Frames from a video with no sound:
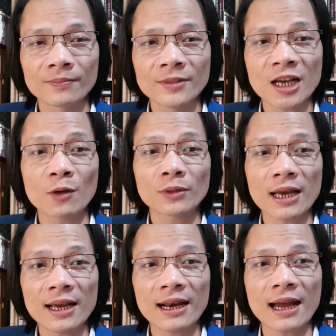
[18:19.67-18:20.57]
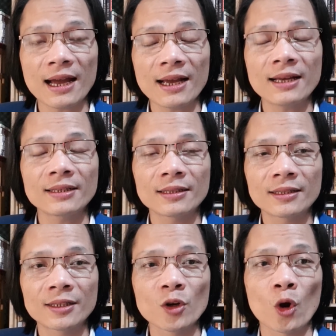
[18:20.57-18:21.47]
Cha ông ta đã
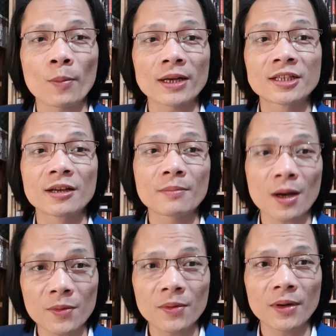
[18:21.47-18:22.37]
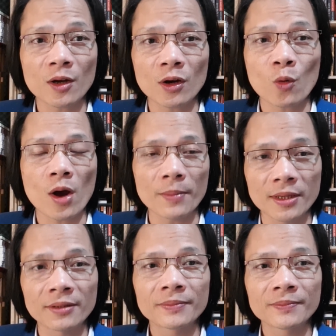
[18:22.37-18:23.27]
đổi bằng xương máu để có được hòa bình
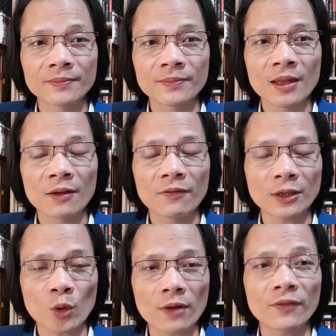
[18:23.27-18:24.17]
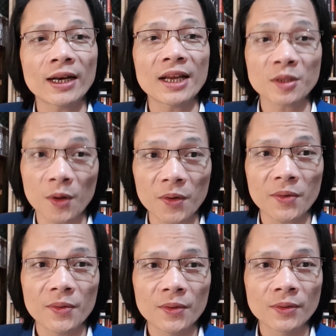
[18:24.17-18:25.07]
và toàn vẹn lãnh thổ,
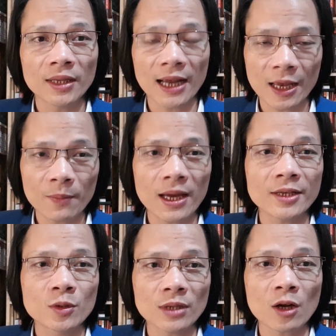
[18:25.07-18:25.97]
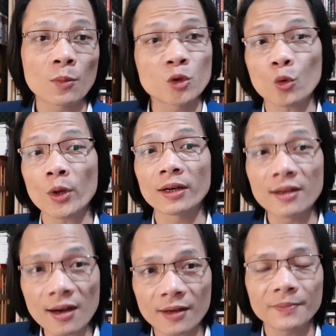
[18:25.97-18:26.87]
thì ngày hôm nay chúng ta có một chủ quyền
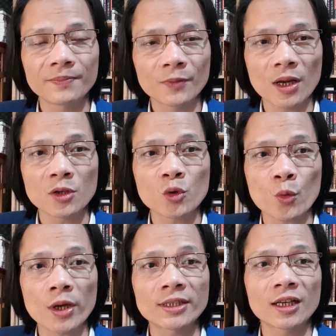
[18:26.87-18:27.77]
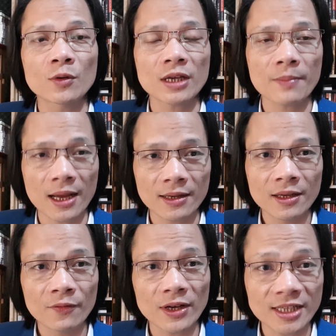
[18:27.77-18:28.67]
nữa, đó là chủ quyền trên không gian mạng.
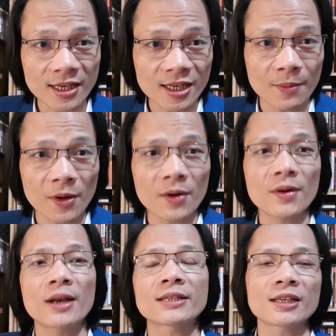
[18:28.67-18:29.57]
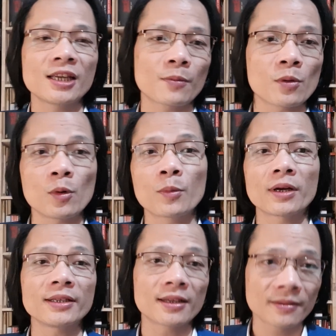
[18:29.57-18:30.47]
Và trách nhiệm đó là trách nhiệm của mỗi một
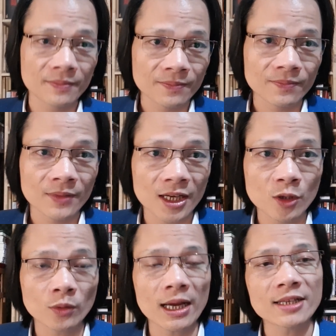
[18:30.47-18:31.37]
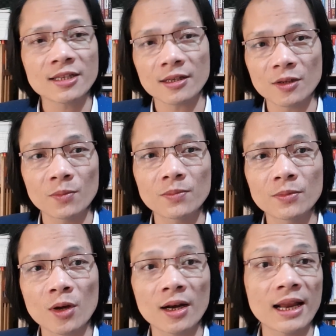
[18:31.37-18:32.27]
người dân khi chúng ta sử dụng,
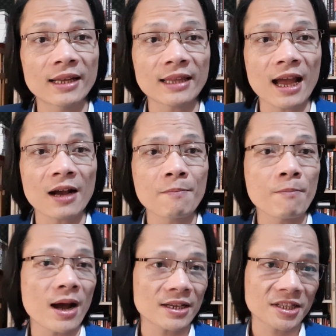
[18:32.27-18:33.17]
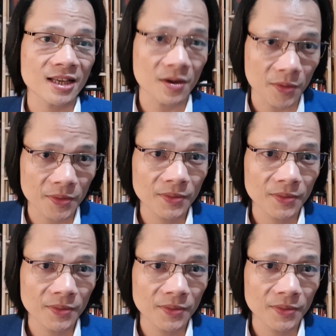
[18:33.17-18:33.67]
đó là nền tảng mạng xã hội.